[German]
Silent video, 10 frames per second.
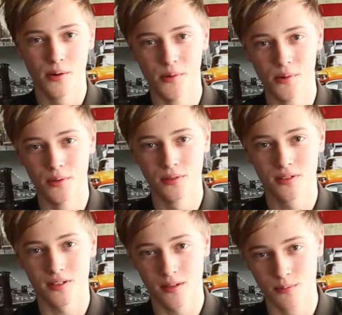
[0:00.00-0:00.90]

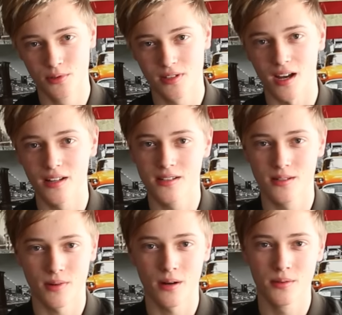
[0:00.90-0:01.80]
und ich muss leider jetzt
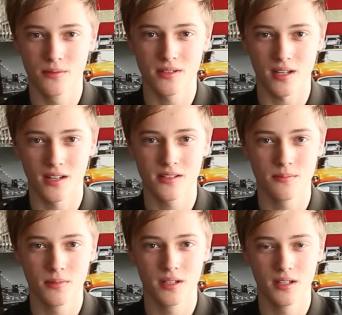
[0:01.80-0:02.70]
einmal mit was
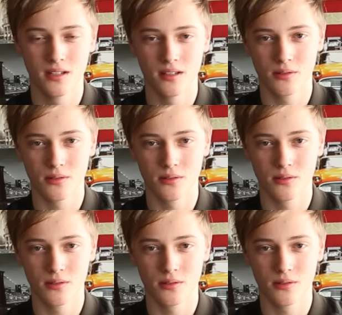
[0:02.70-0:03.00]
Ernstem beginnen.